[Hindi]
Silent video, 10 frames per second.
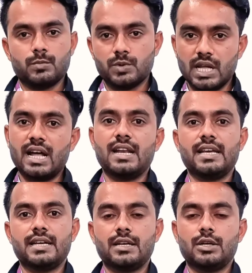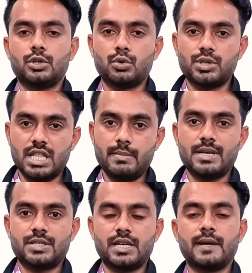ना लें तो ज़्यादा
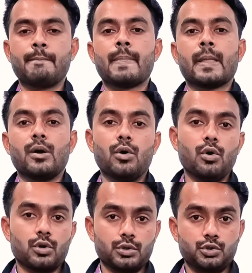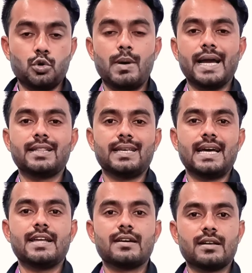बेस्ट है और जो भाई
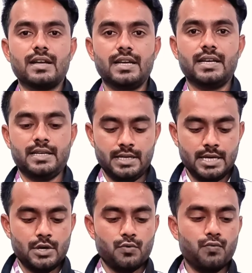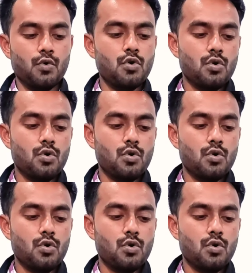तैयारी कर रहे हैं वो